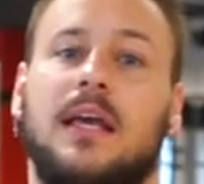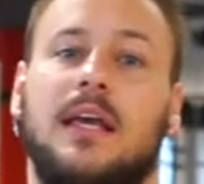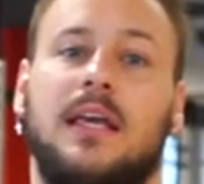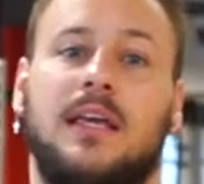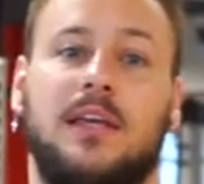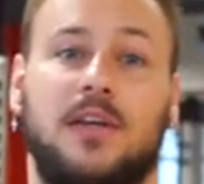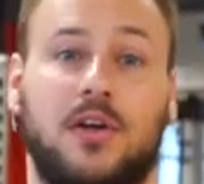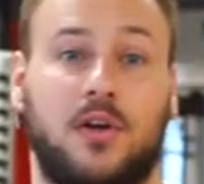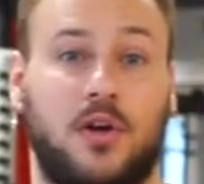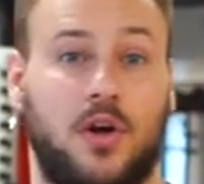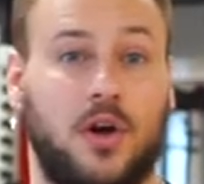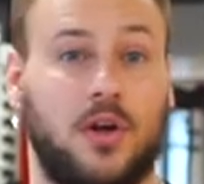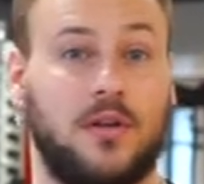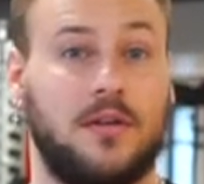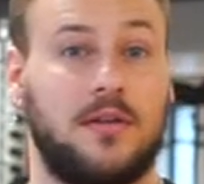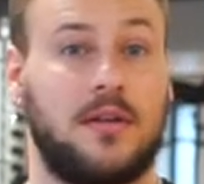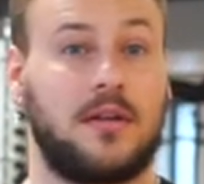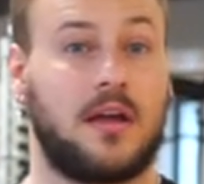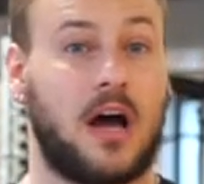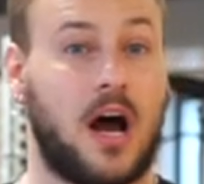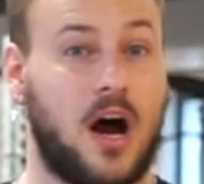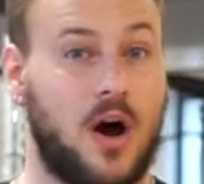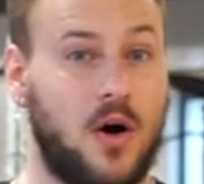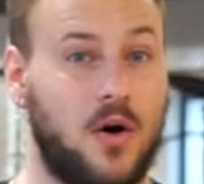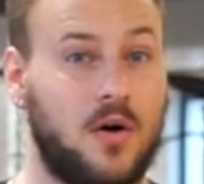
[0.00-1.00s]
Ihr
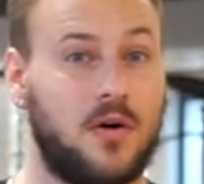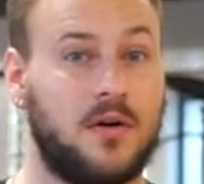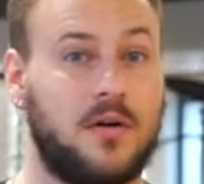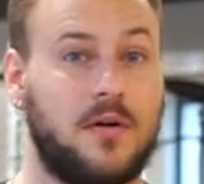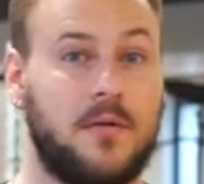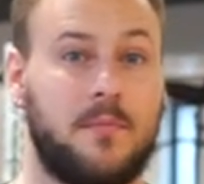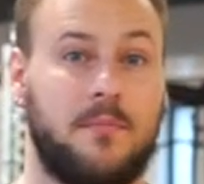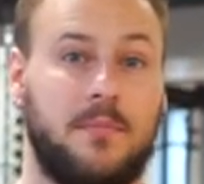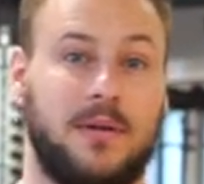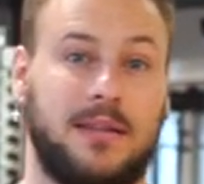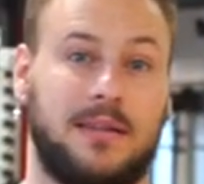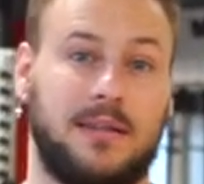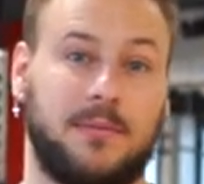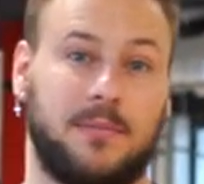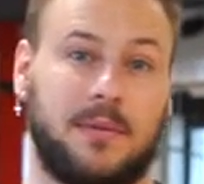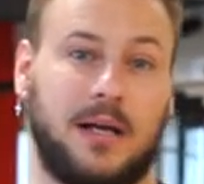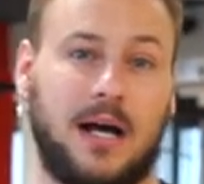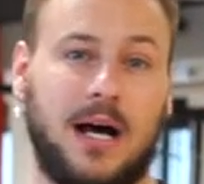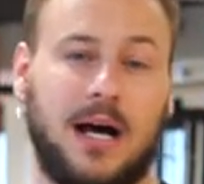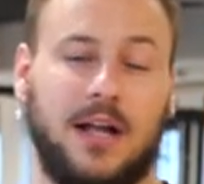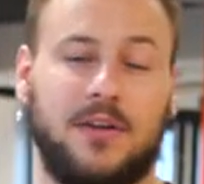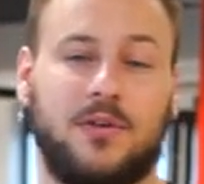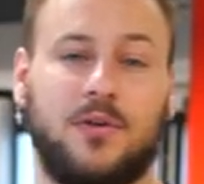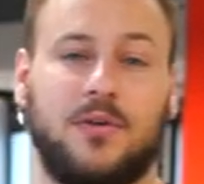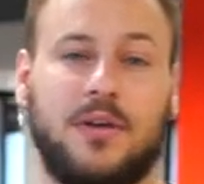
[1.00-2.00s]
könnt auch mit dem
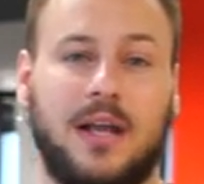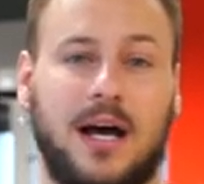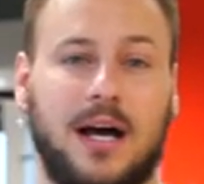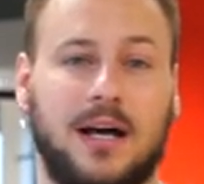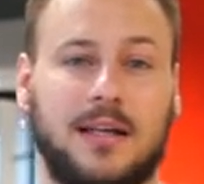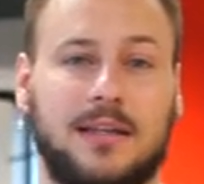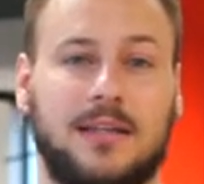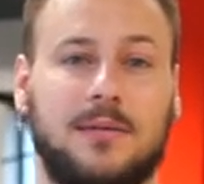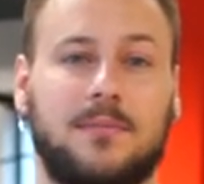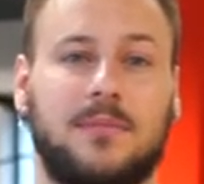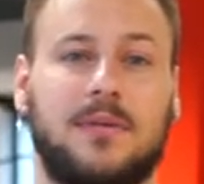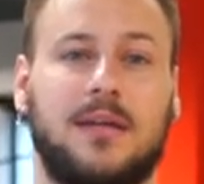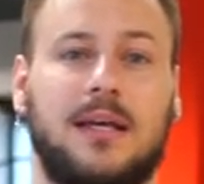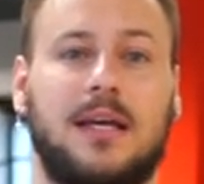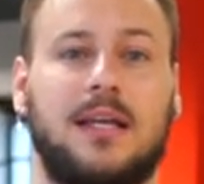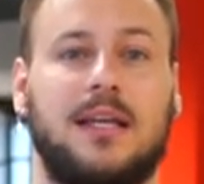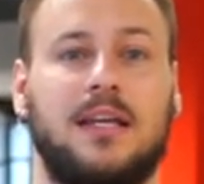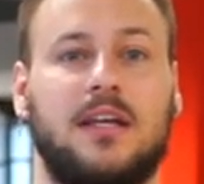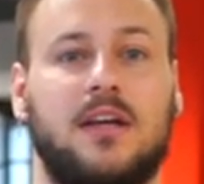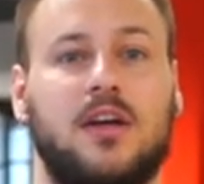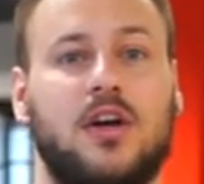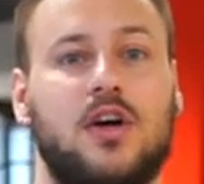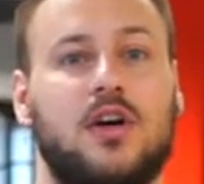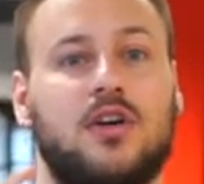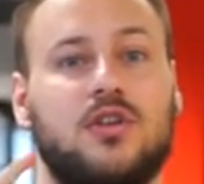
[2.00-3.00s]
Cardio nach dem
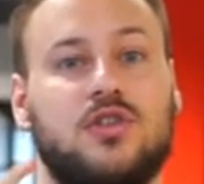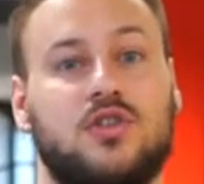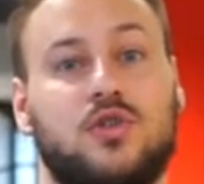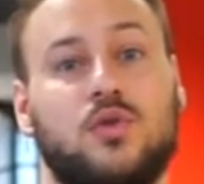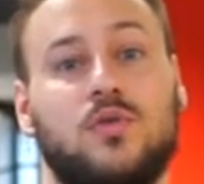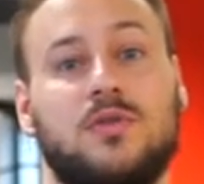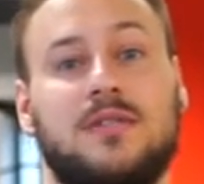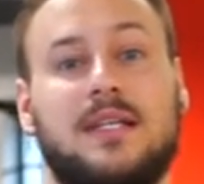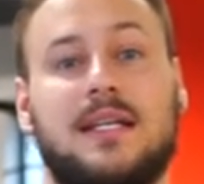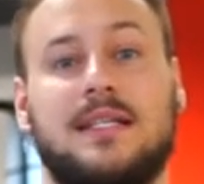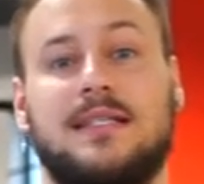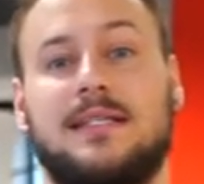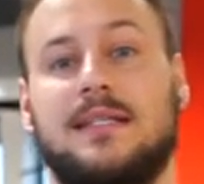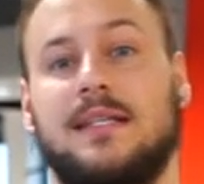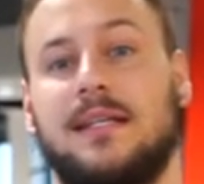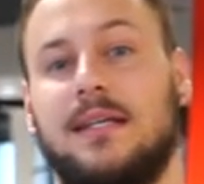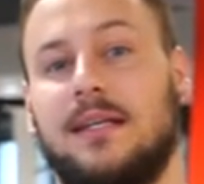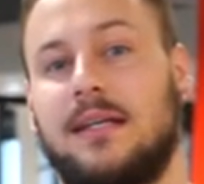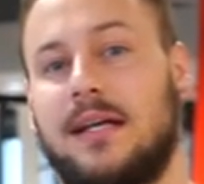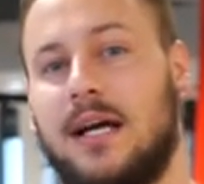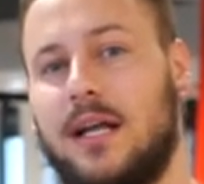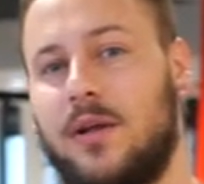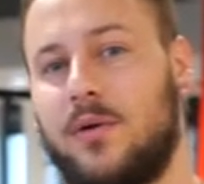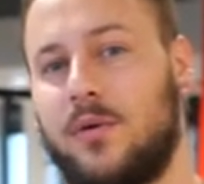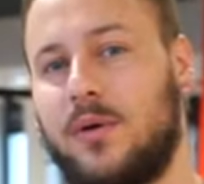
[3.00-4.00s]
Training
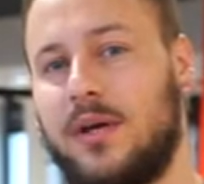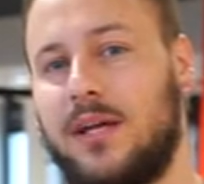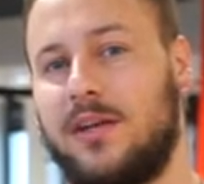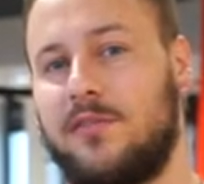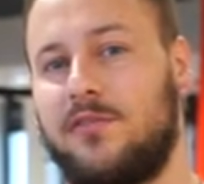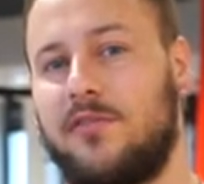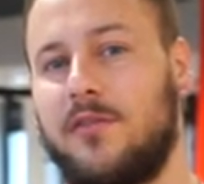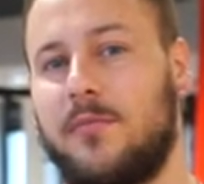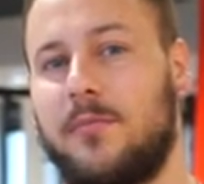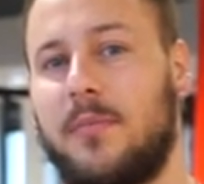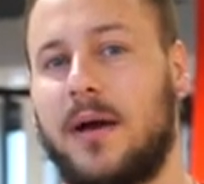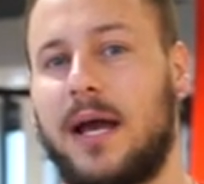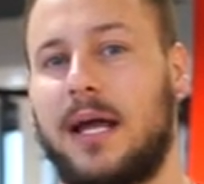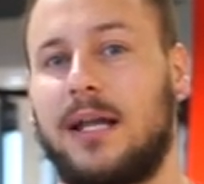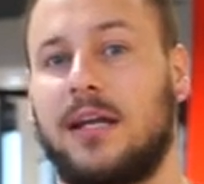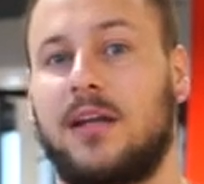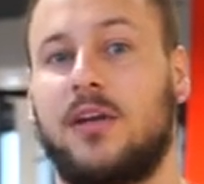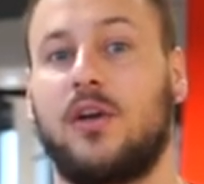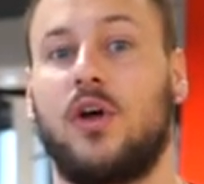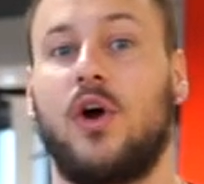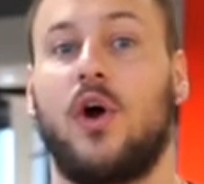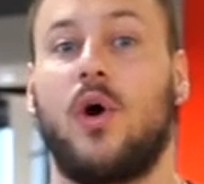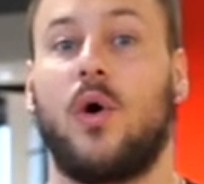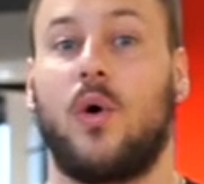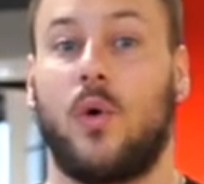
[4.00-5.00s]
zusätzlich Kalorien verbrennen
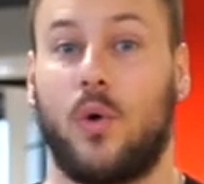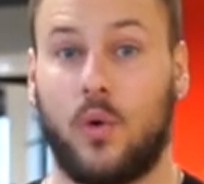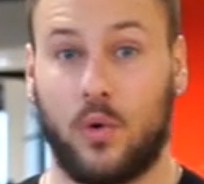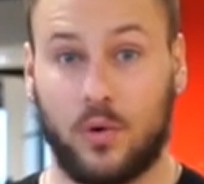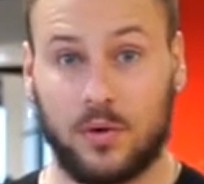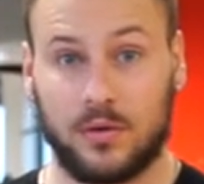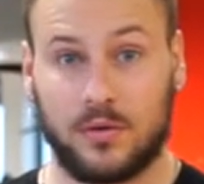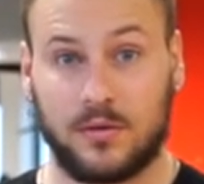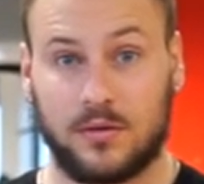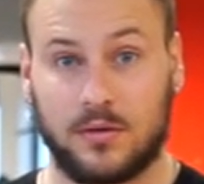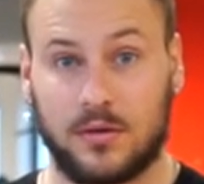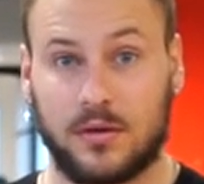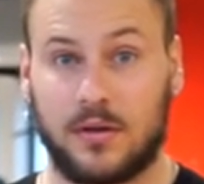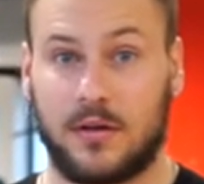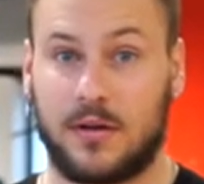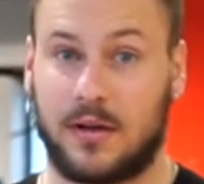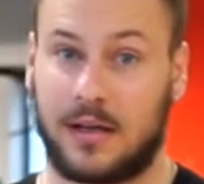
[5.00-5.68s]
und,